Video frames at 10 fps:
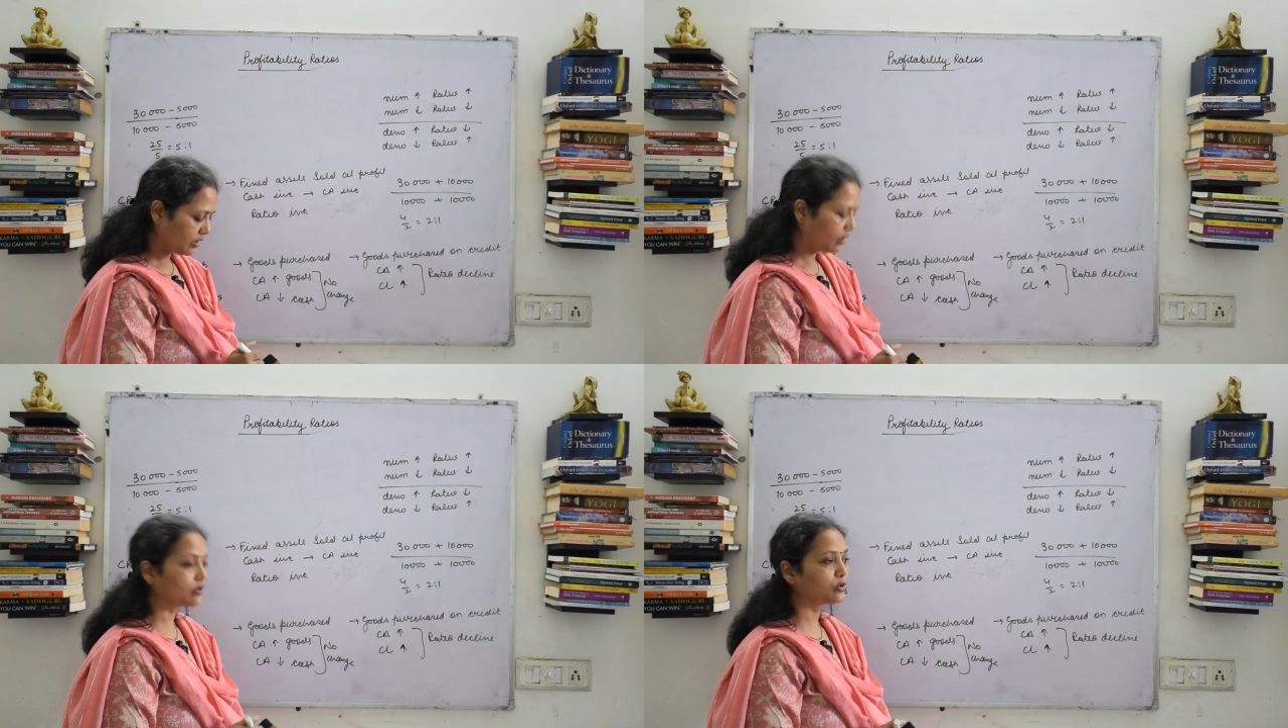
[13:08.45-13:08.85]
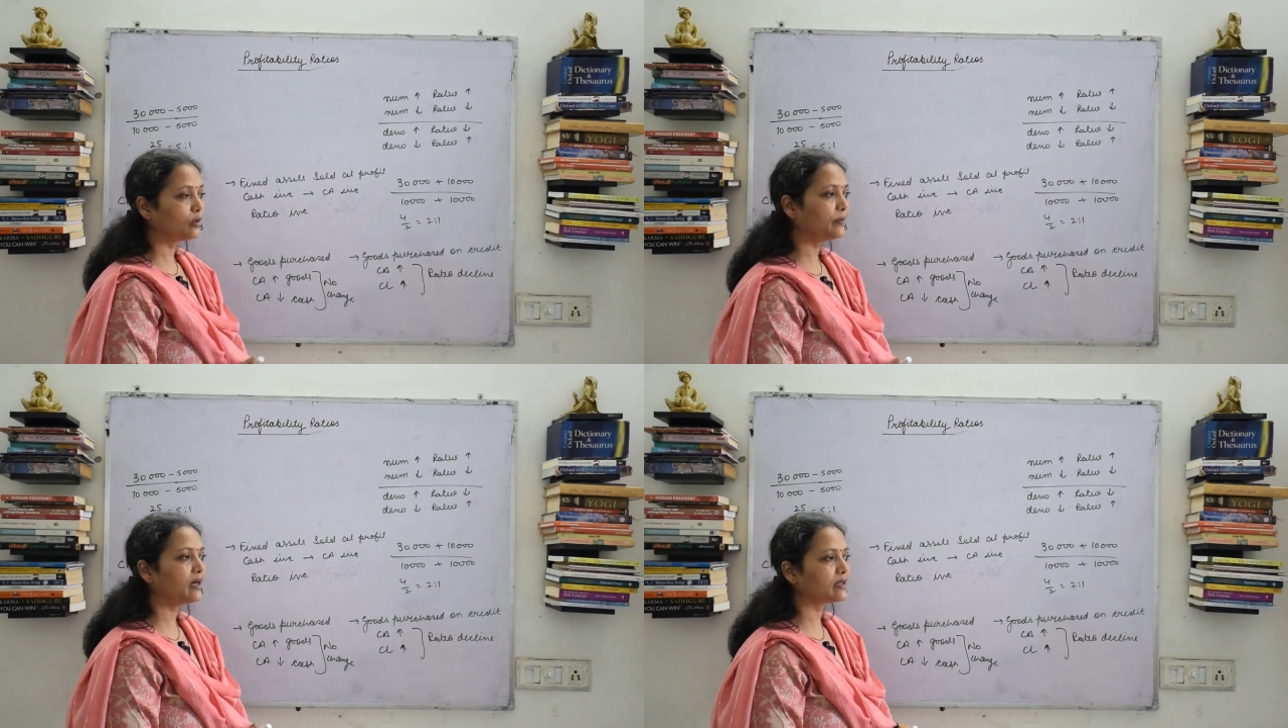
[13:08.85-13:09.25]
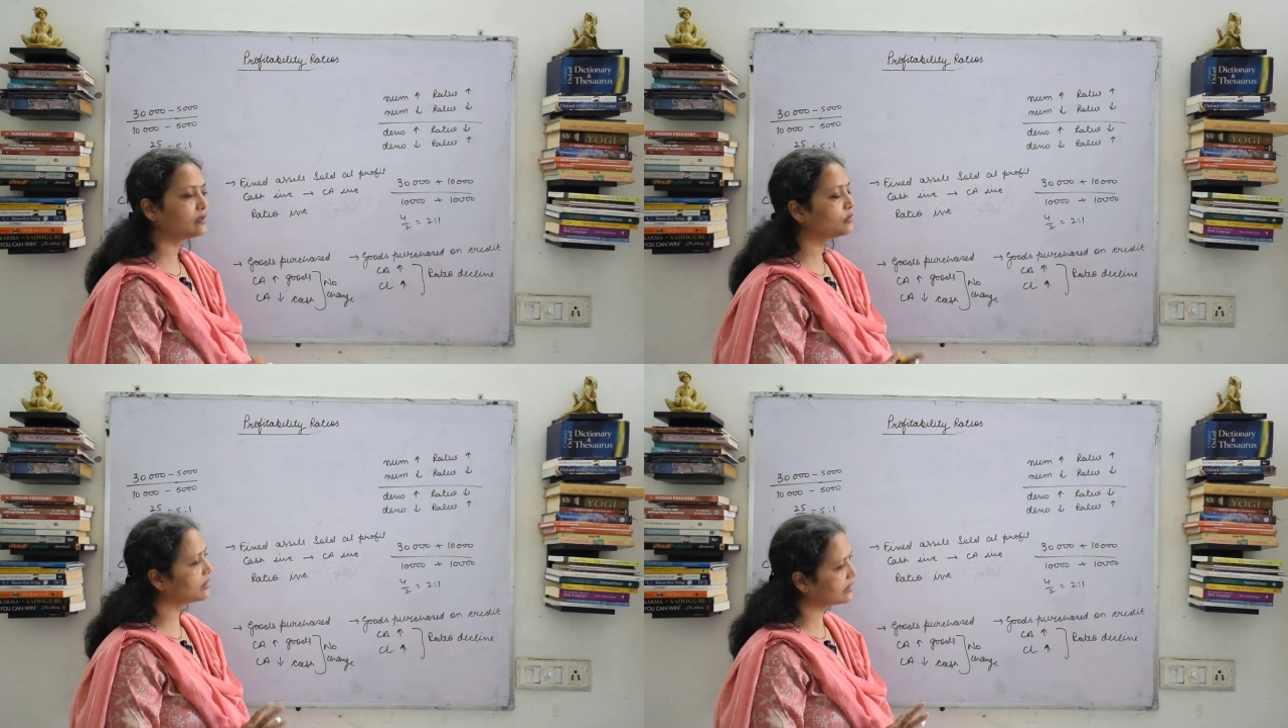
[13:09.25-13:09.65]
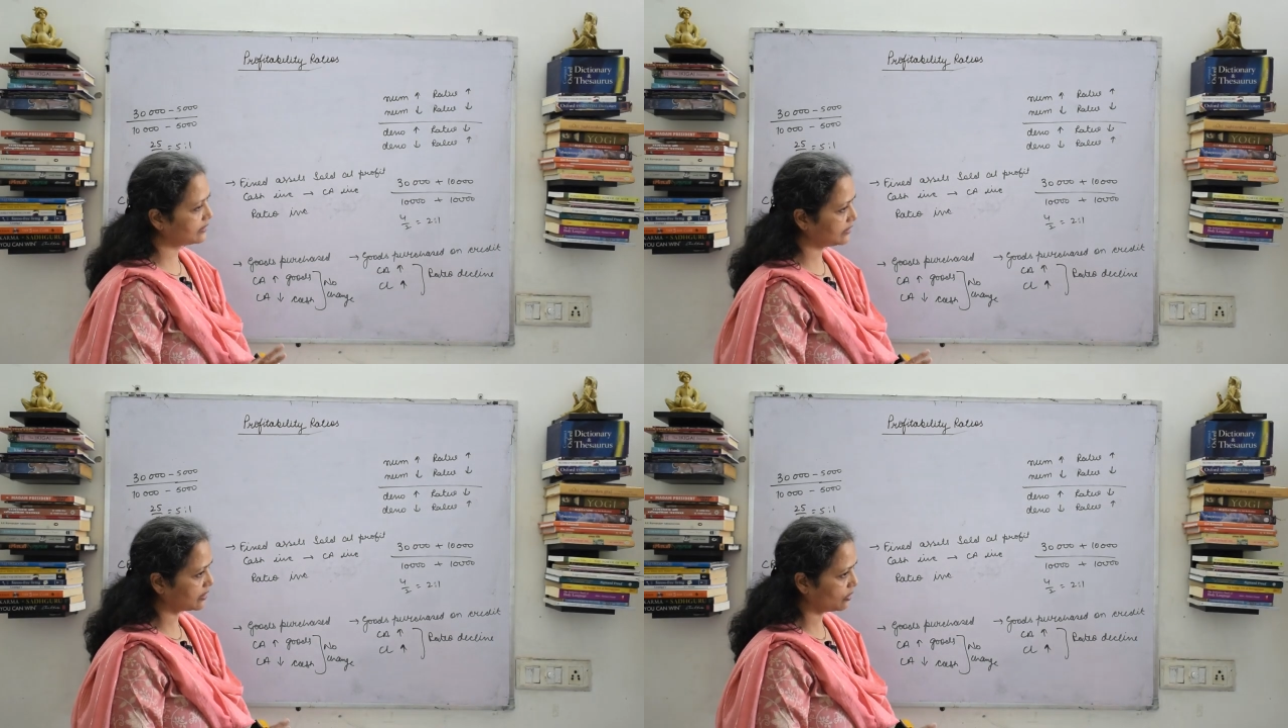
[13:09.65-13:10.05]
और दो पे आ रहा है तो करके
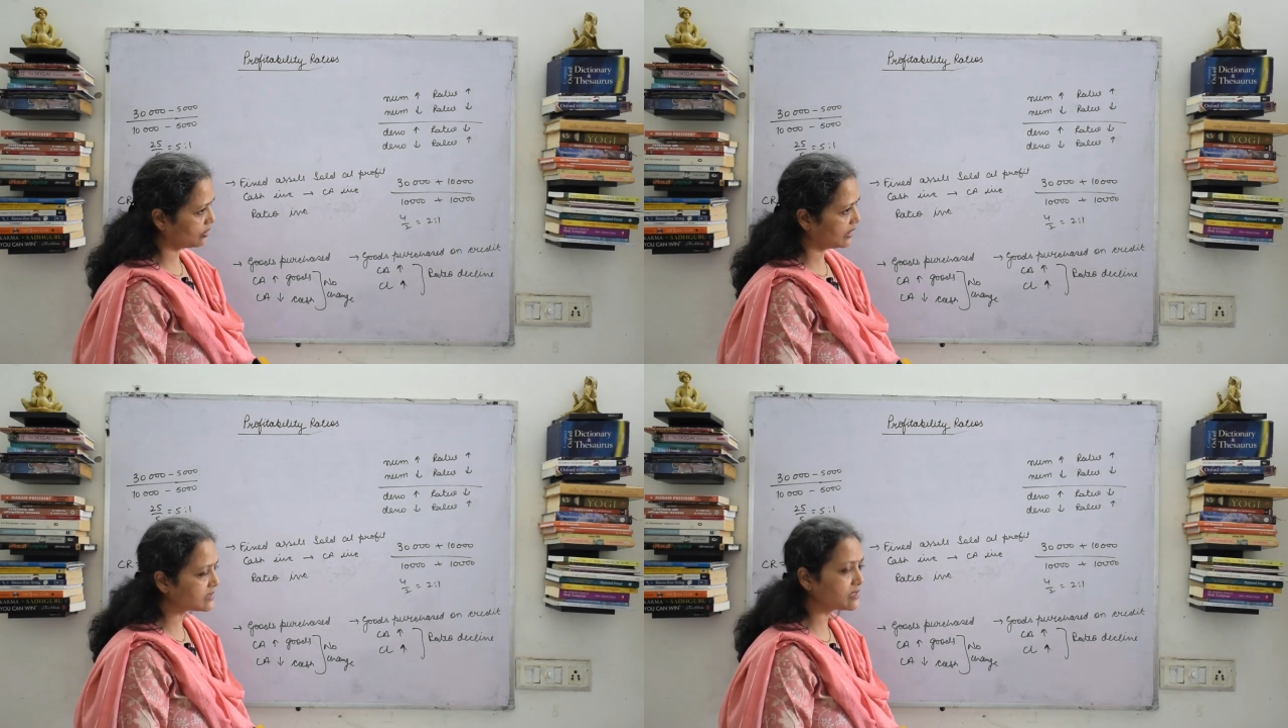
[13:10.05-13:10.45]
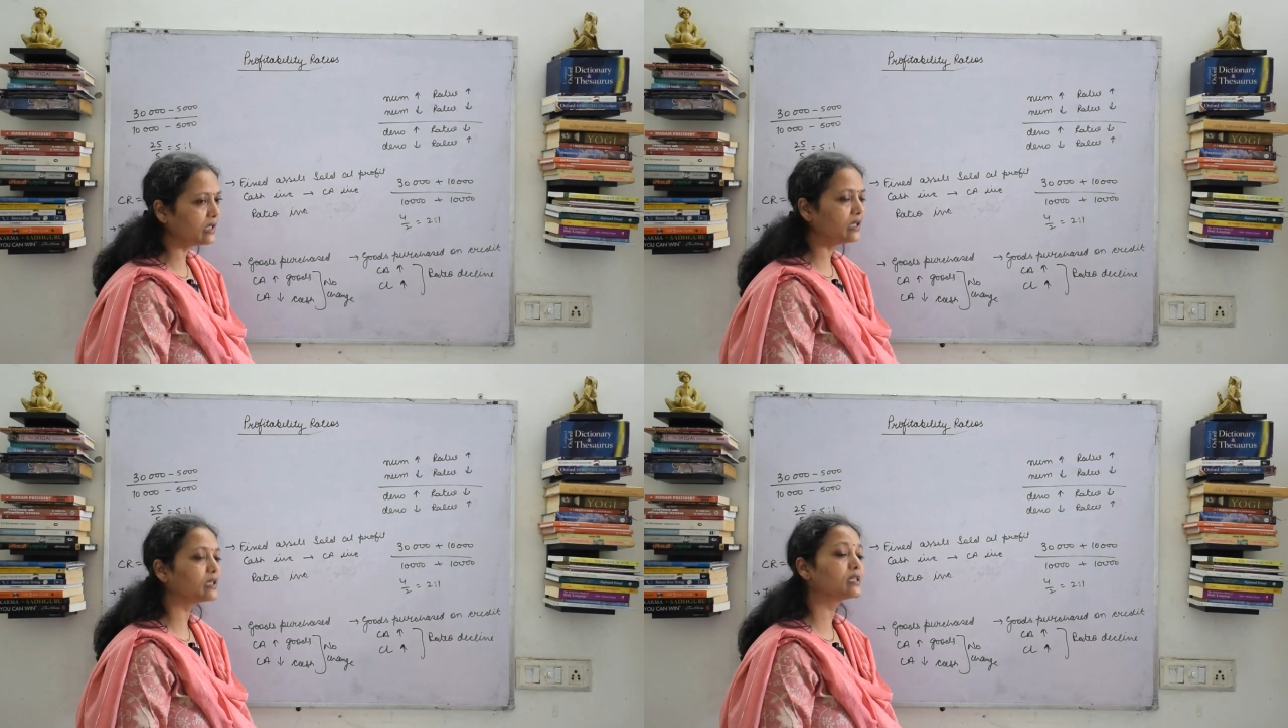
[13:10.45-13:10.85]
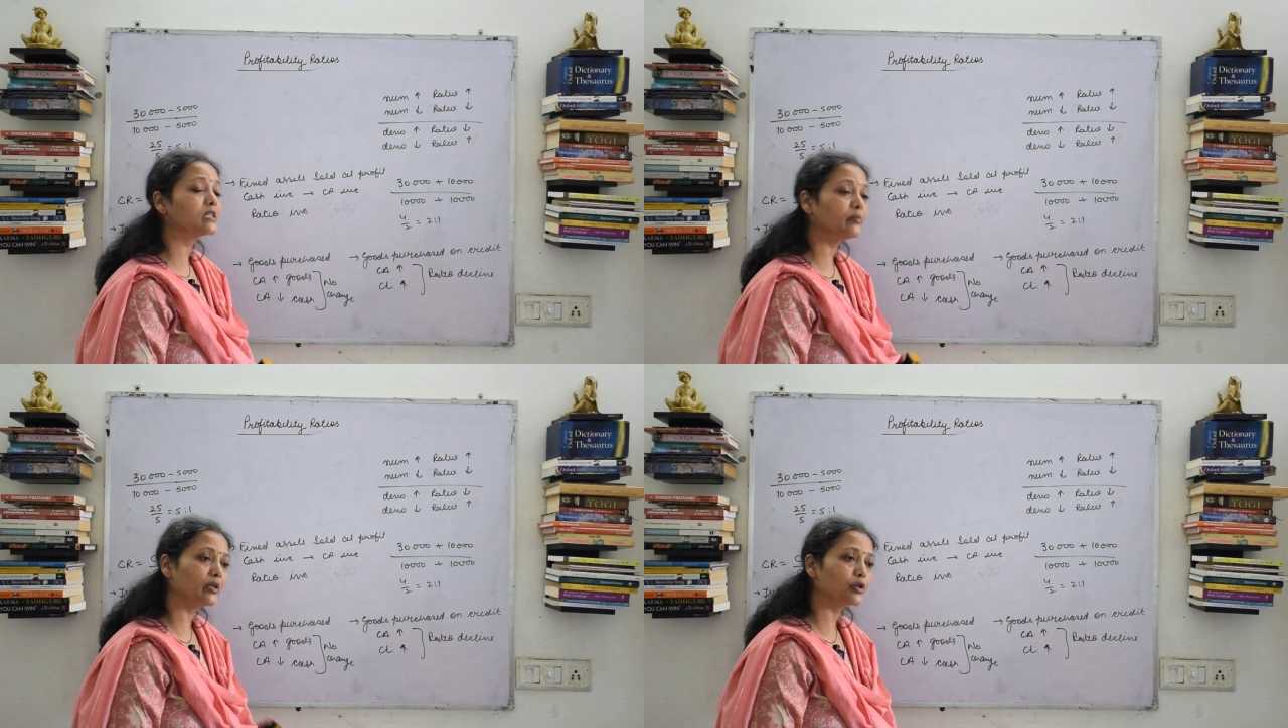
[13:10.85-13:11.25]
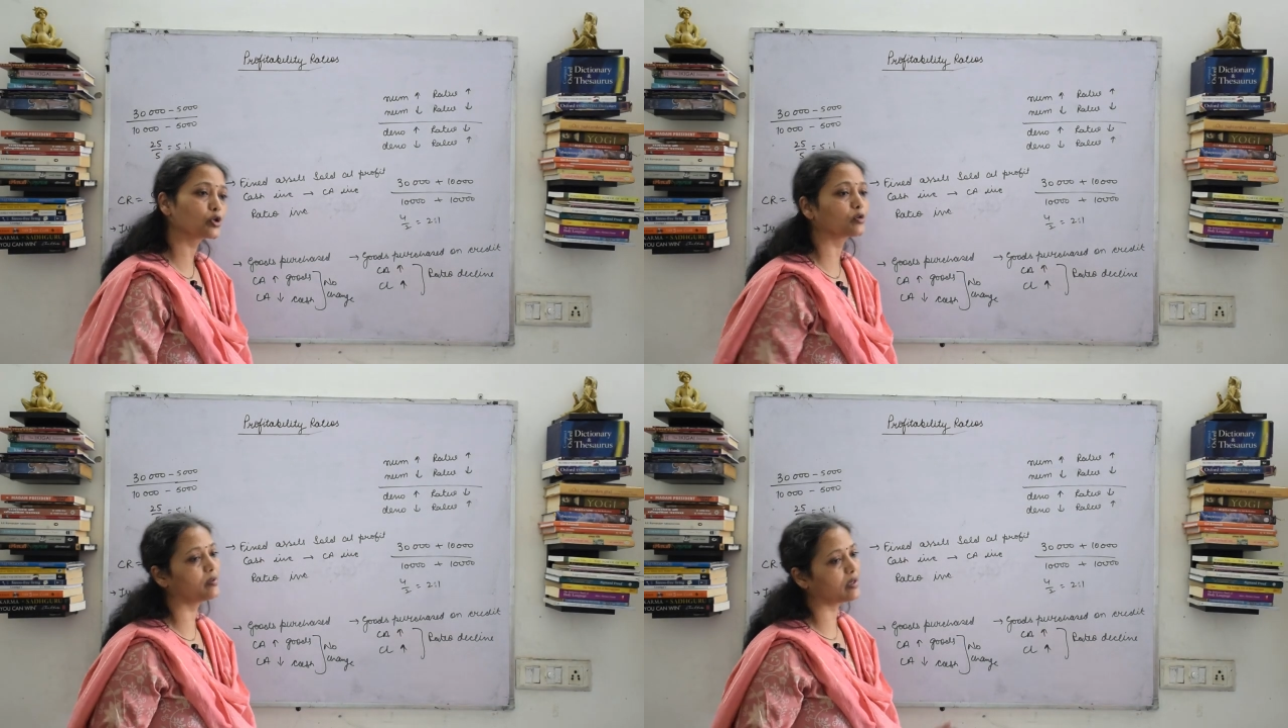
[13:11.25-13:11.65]
देख लो ऐसे किसी भी
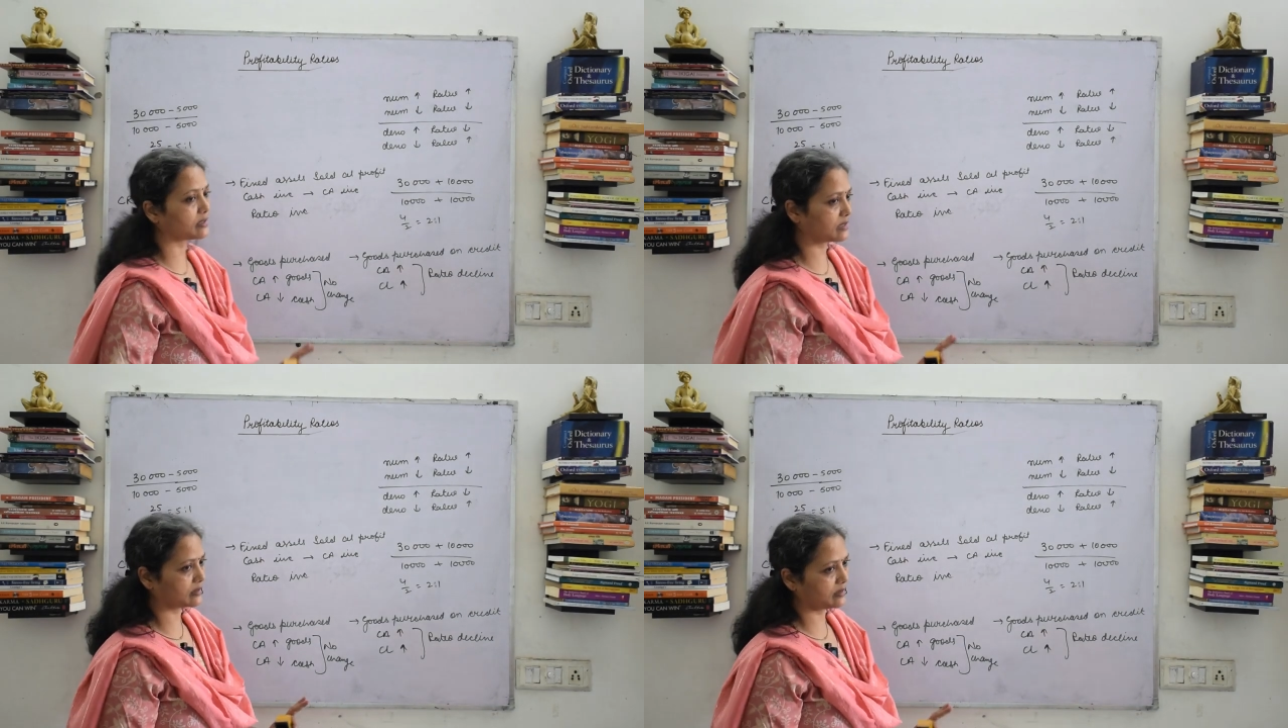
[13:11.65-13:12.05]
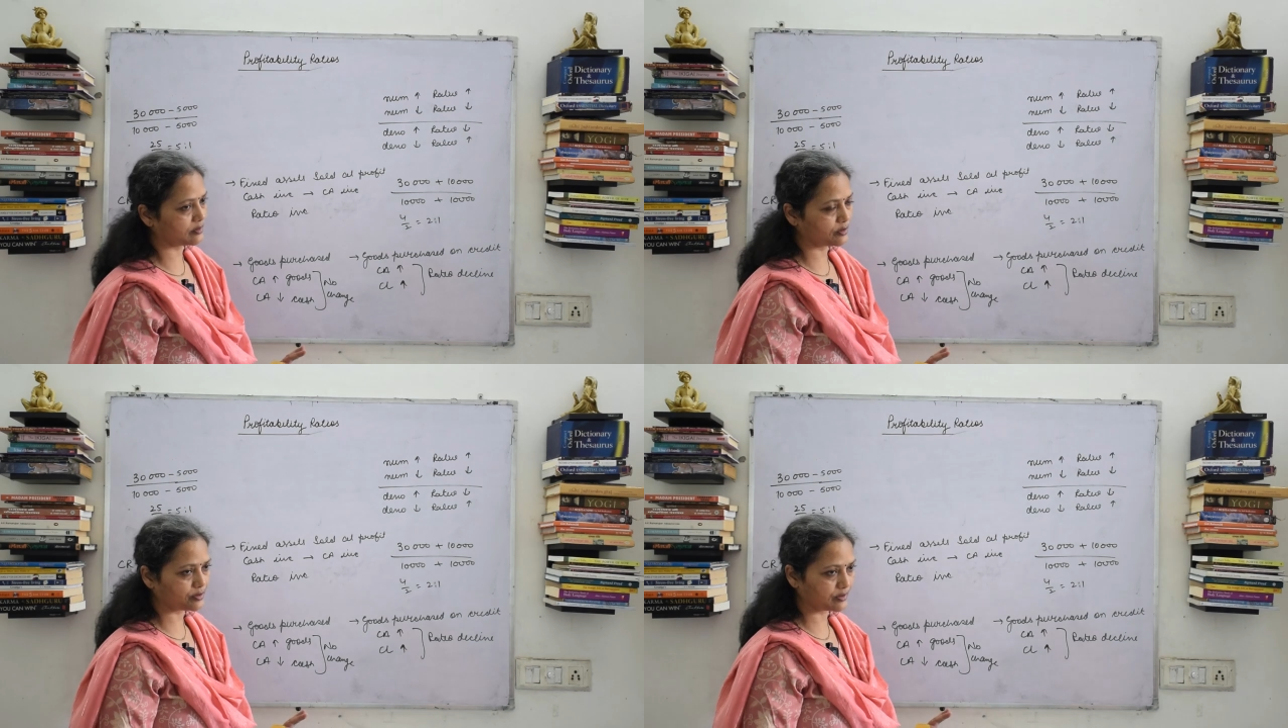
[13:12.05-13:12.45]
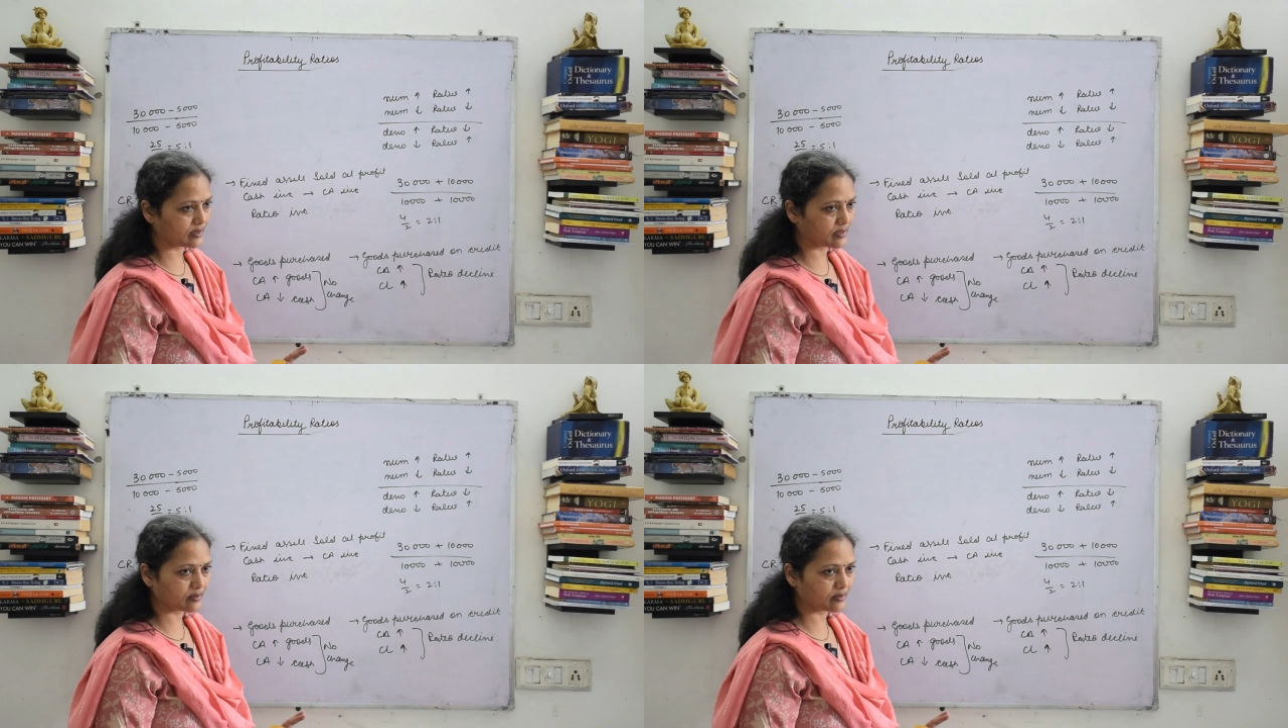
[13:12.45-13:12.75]
रेशो में आ सकते हैं क्वेश्चन